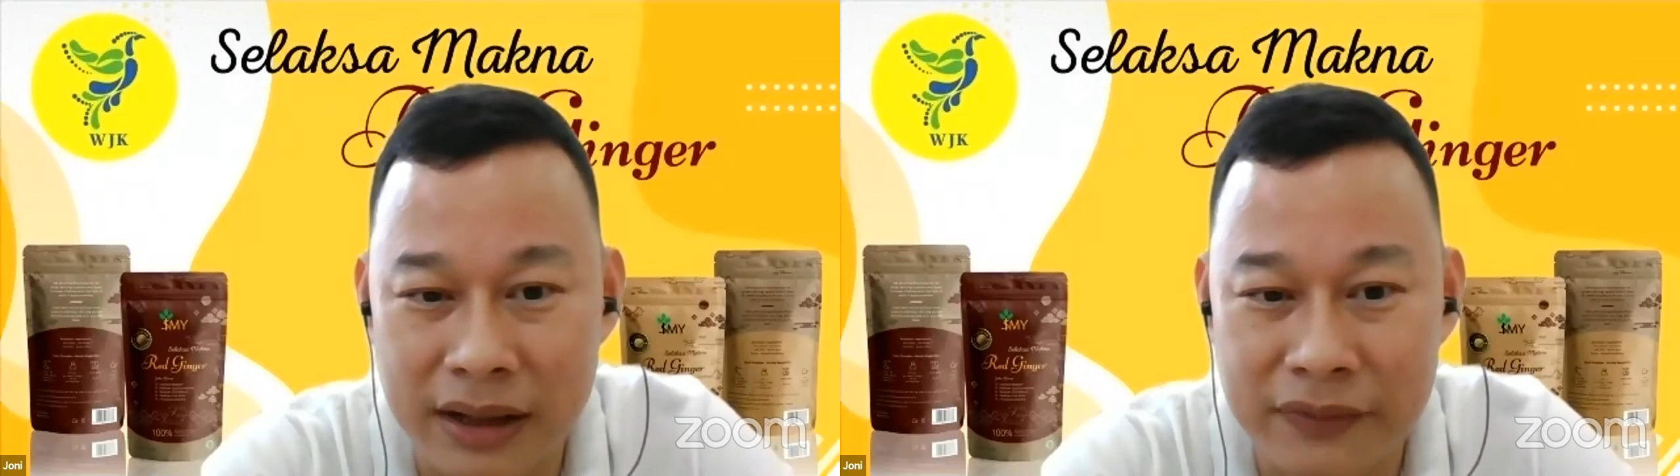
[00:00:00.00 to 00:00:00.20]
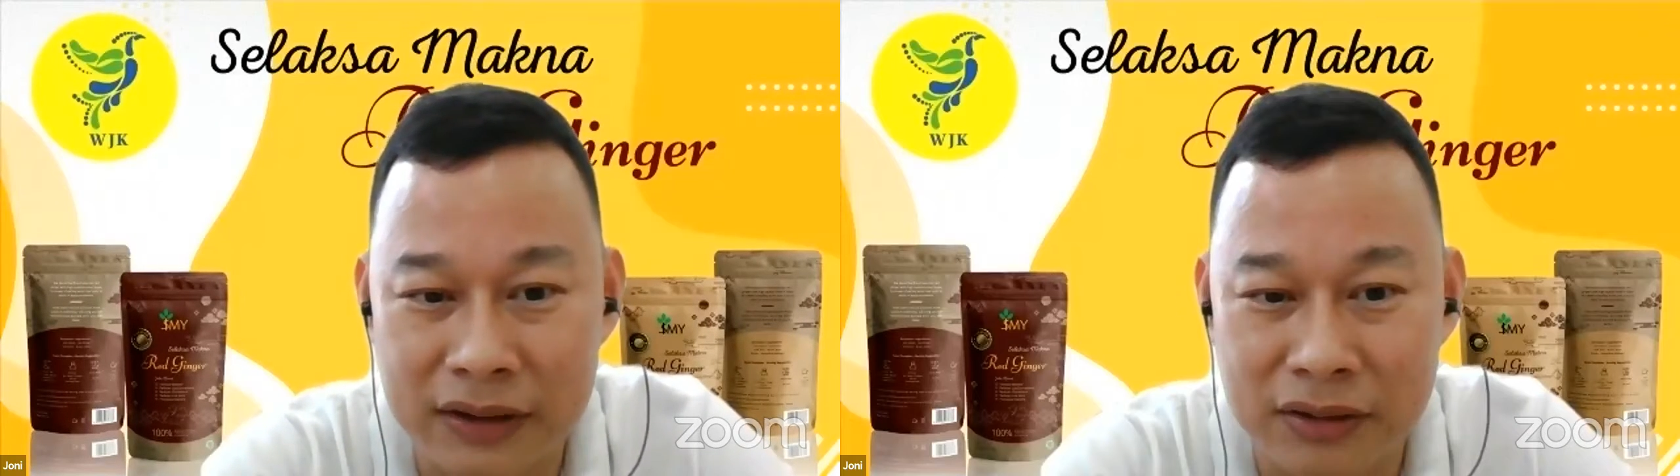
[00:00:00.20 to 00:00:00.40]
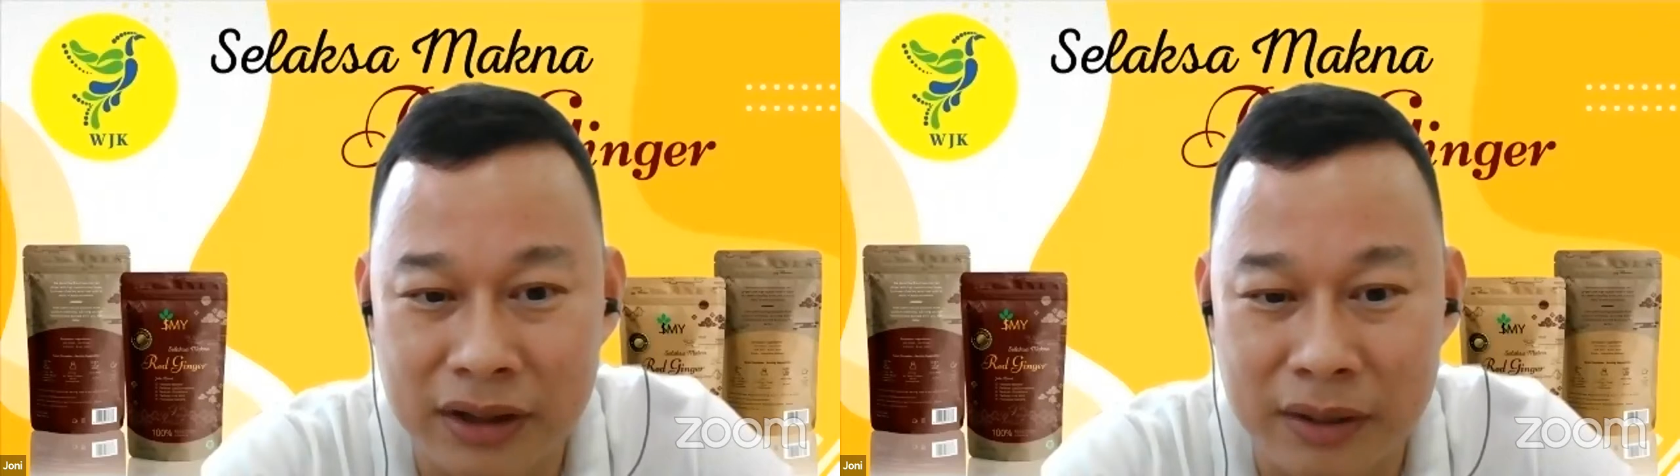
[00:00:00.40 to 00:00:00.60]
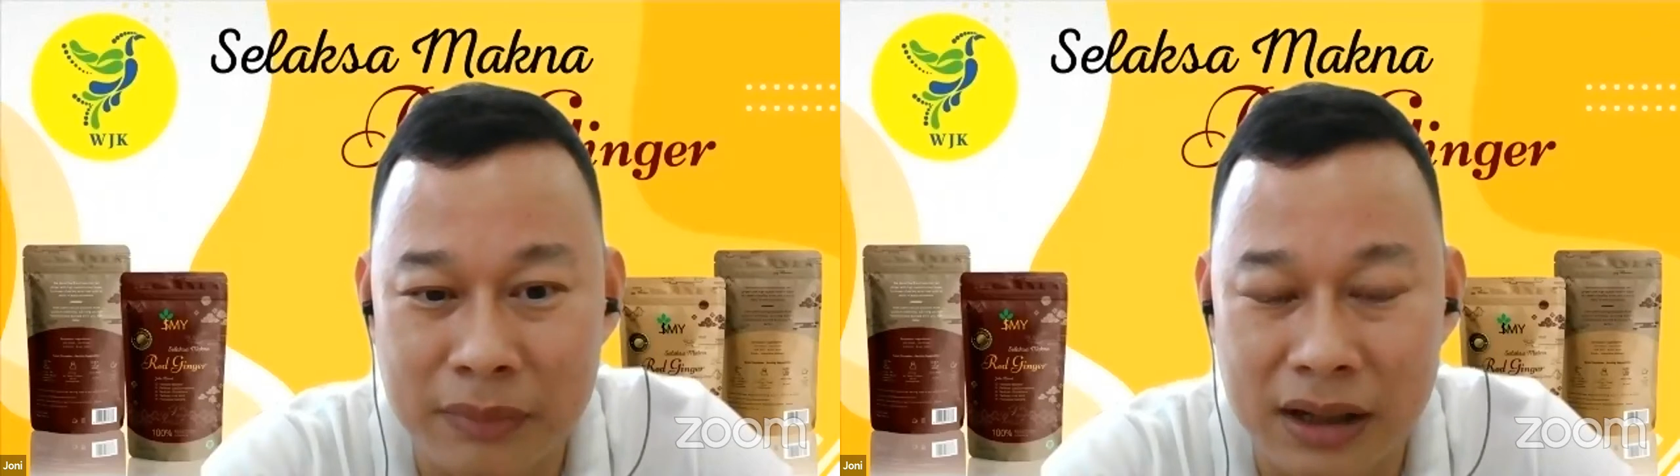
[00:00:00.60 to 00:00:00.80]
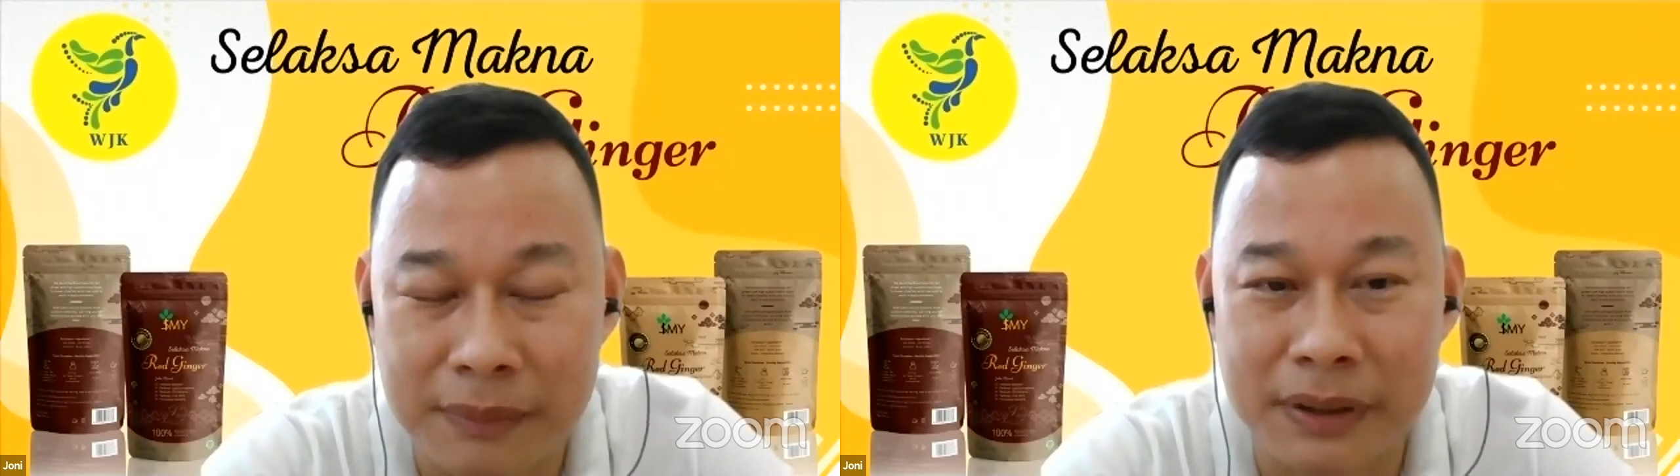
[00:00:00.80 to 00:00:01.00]
life atau
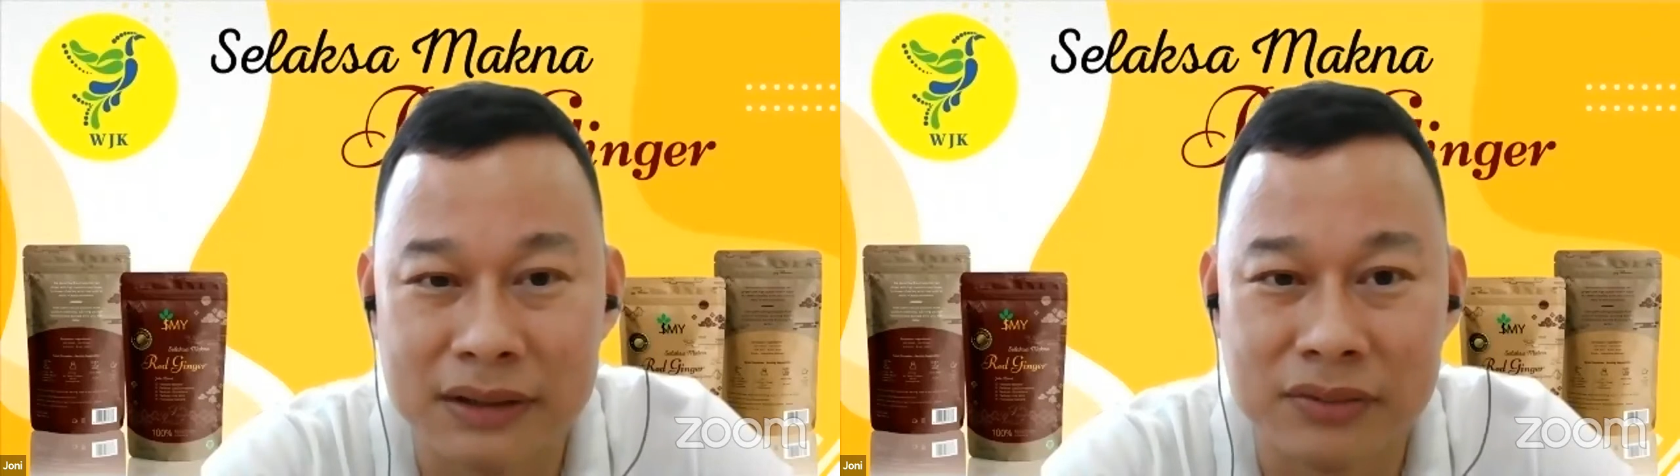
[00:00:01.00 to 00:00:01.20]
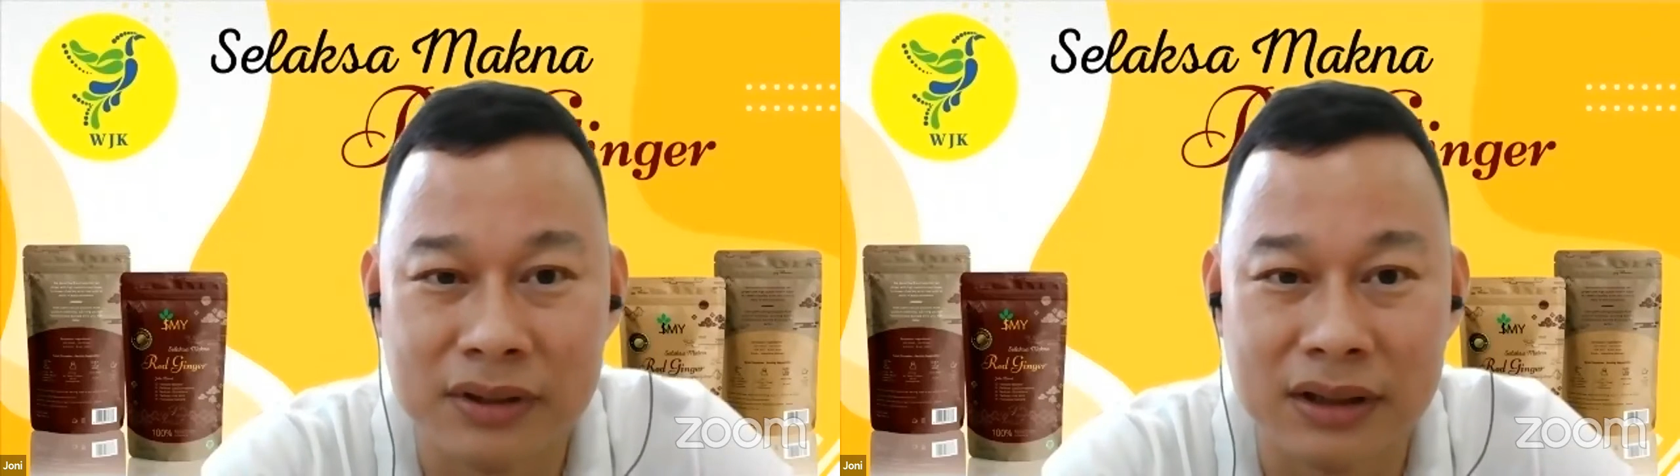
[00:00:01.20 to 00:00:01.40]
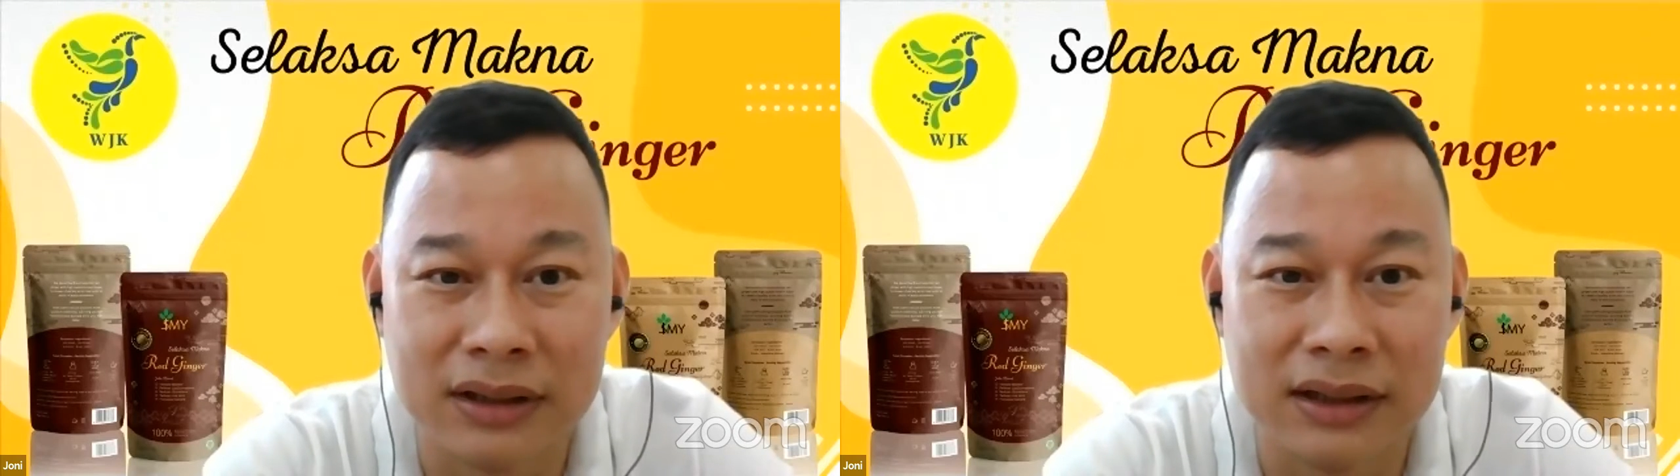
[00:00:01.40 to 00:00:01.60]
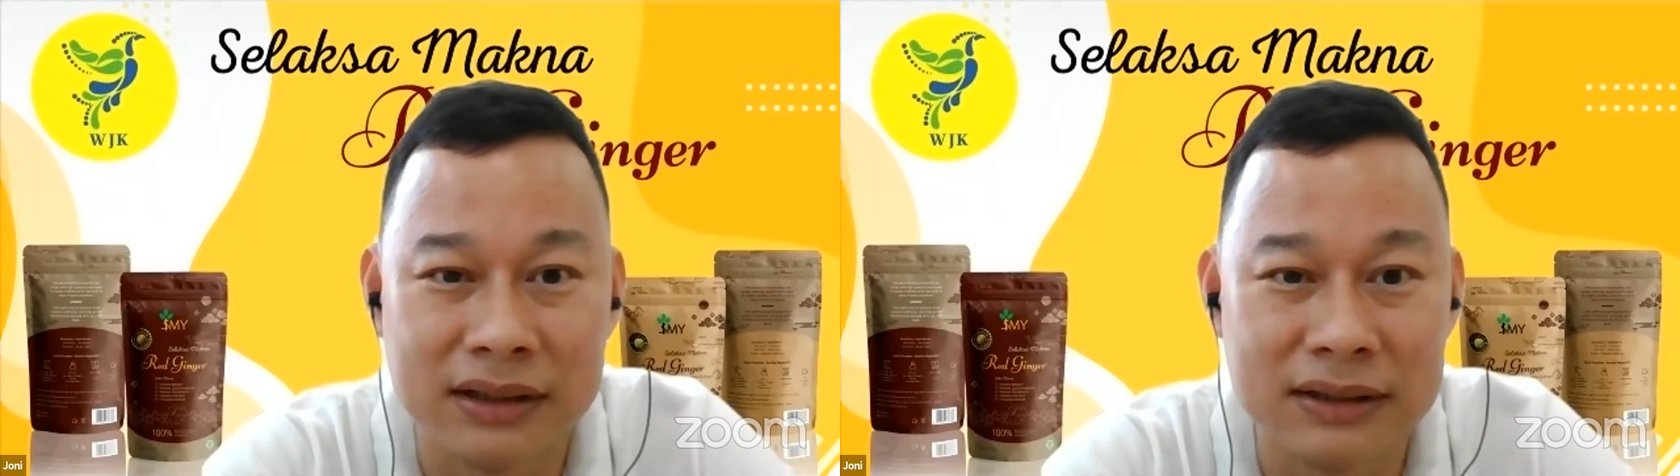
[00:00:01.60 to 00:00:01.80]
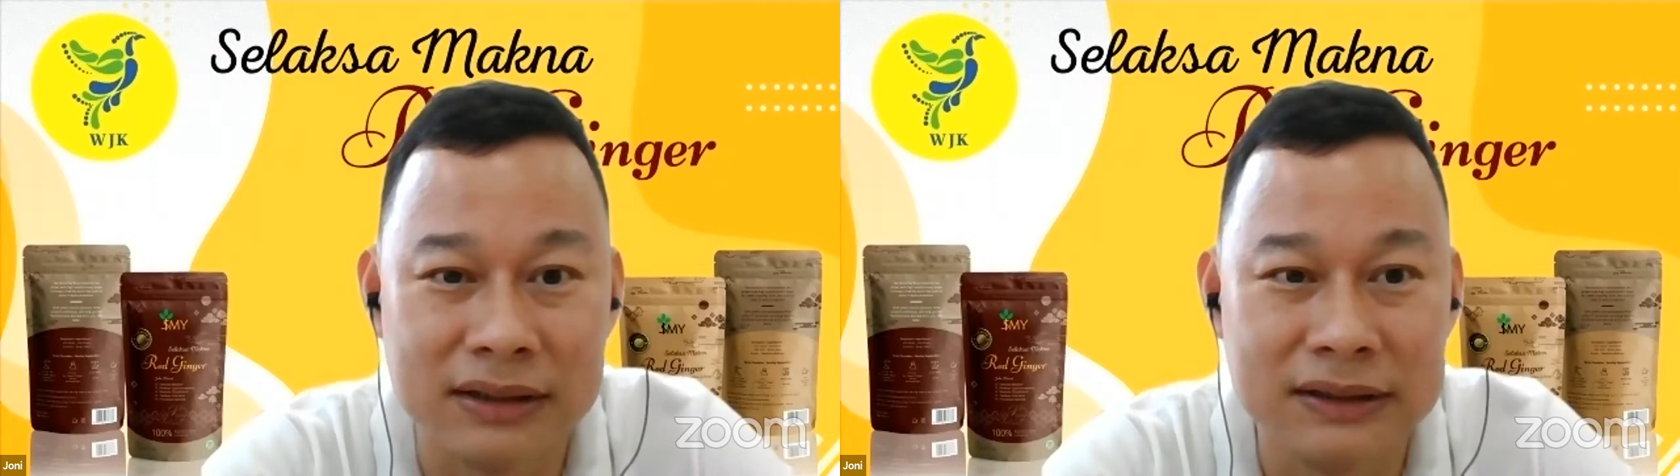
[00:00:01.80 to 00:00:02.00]
herbal apa itu yang
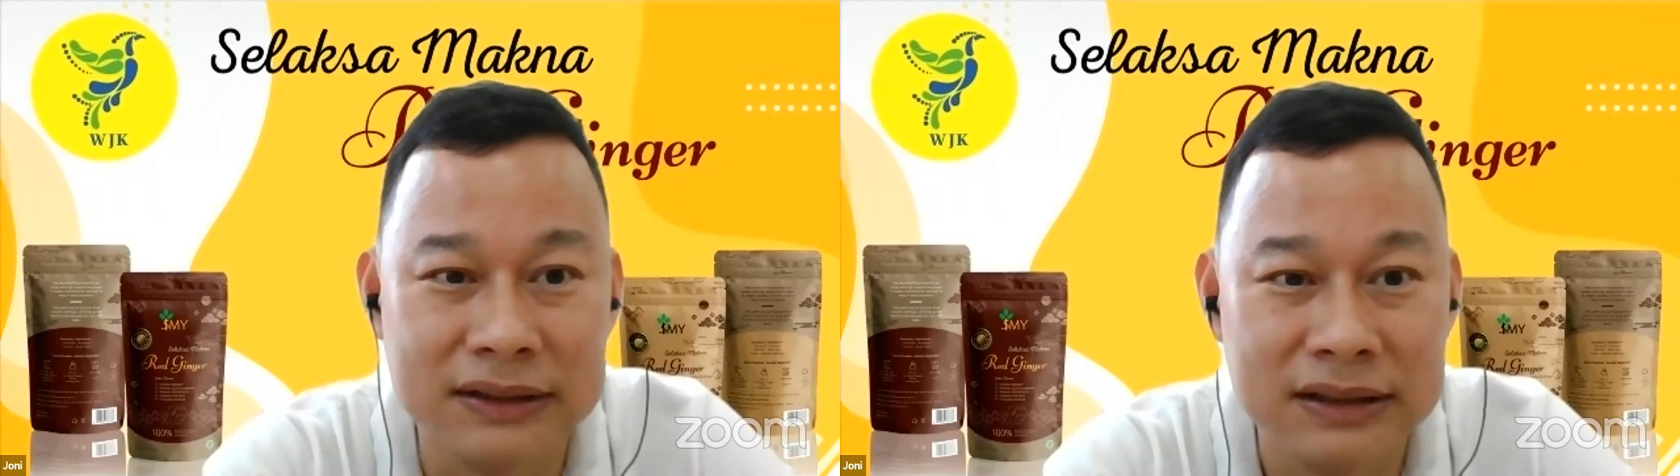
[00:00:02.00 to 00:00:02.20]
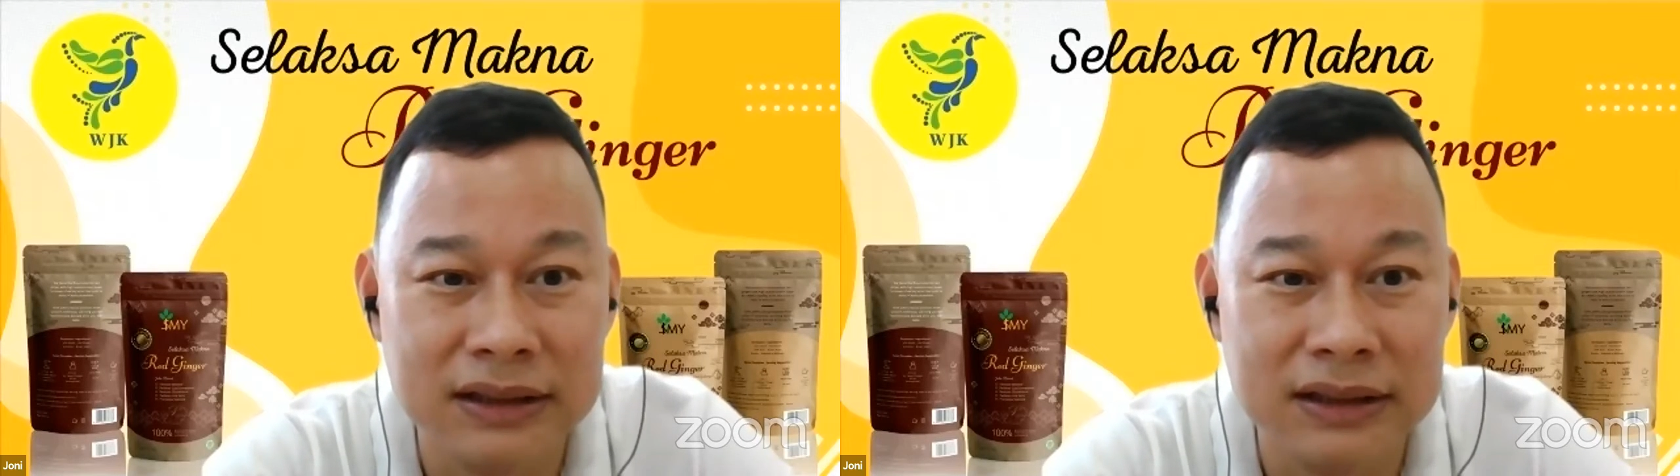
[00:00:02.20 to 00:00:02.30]
lagi